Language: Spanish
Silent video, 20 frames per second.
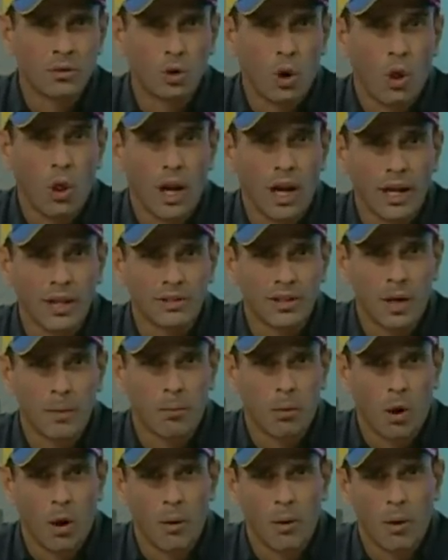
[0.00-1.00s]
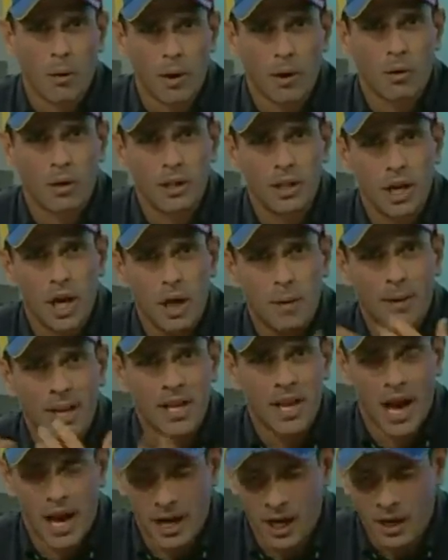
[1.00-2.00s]
todas esas pruebas. Bueno, el día, de
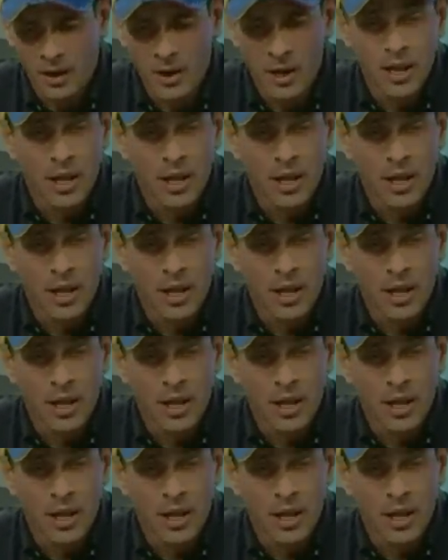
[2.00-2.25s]
mañana,